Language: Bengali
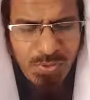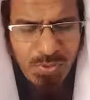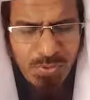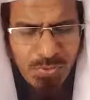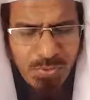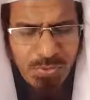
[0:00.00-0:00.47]

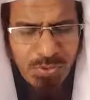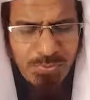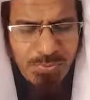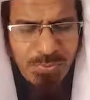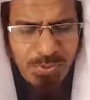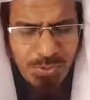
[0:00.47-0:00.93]

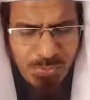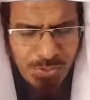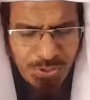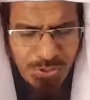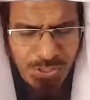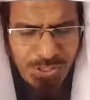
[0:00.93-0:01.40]
গুরুত্বপূর্ণ
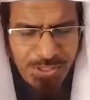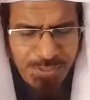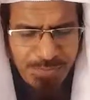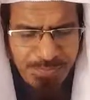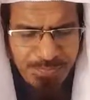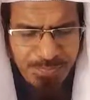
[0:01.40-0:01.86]
বিষয়
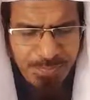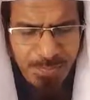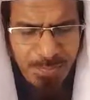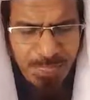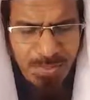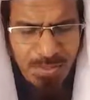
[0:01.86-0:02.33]

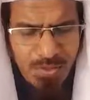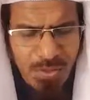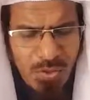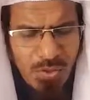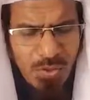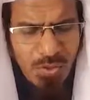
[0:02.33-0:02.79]

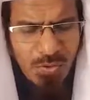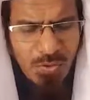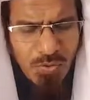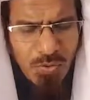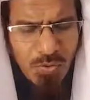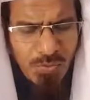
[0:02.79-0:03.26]
লক্ষ্য
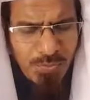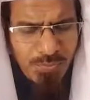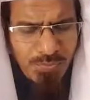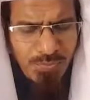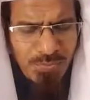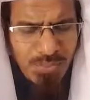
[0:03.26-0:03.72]
করুন
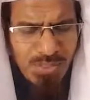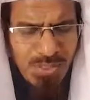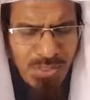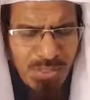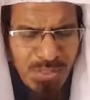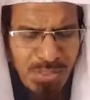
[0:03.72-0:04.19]

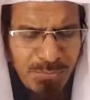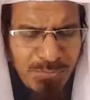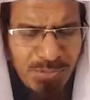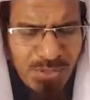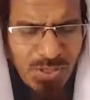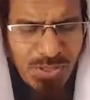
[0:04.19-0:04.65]

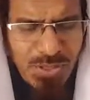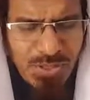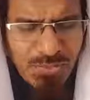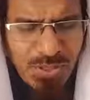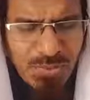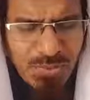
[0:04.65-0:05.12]
নবী
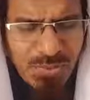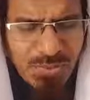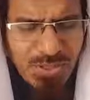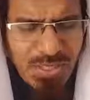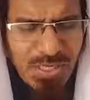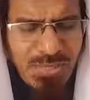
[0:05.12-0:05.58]
সাল্লাহ আলী
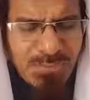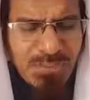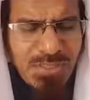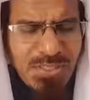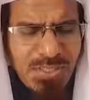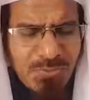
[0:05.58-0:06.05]
হুসাল্লাম
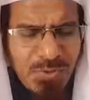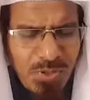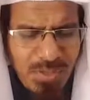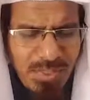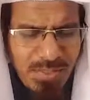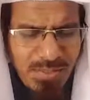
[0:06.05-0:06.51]
নিজেই
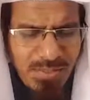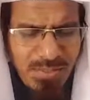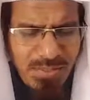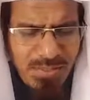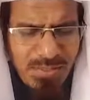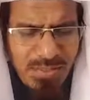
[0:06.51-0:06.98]
বললেন
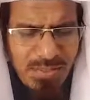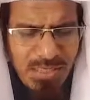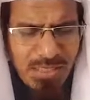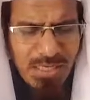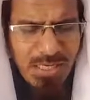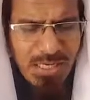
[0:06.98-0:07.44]

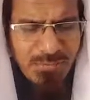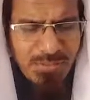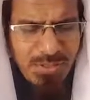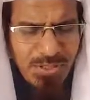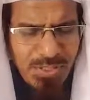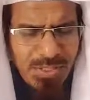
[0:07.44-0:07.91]

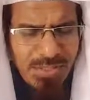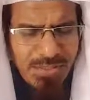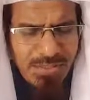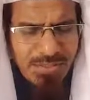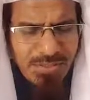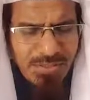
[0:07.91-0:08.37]
আমি দিনে
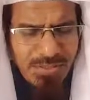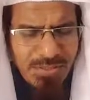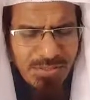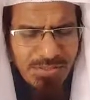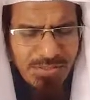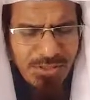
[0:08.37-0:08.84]

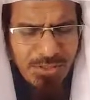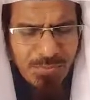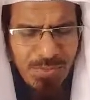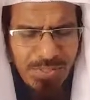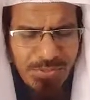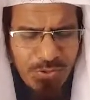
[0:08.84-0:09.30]

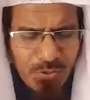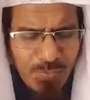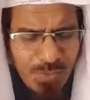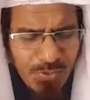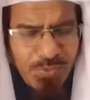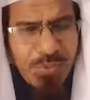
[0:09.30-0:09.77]
শতবার
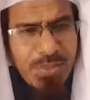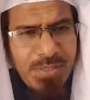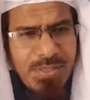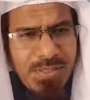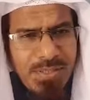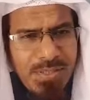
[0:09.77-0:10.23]
তৌবা করি
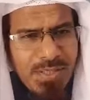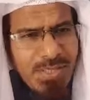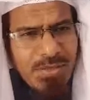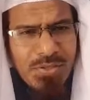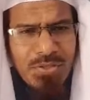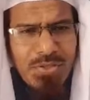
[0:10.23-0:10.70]

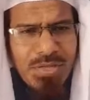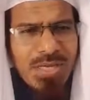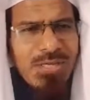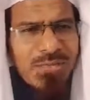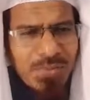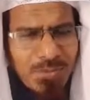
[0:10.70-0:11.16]
এর অর্থ
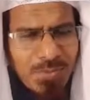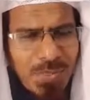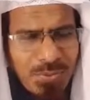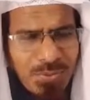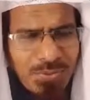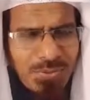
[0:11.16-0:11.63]

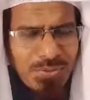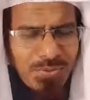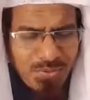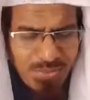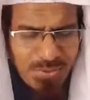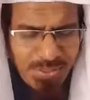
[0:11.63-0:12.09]
একশতবারই
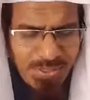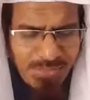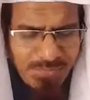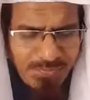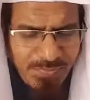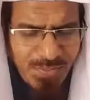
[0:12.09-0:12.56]
শুধু নয়
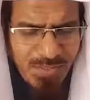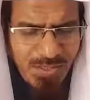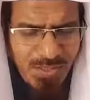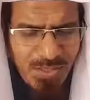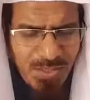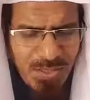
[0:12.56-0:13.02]

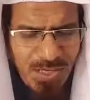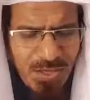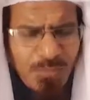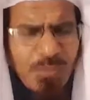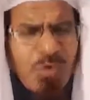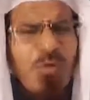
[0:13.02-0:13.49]

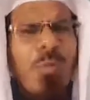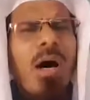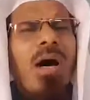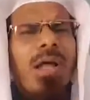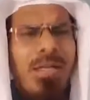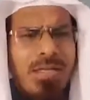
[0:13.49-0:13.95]
আরও বহুবার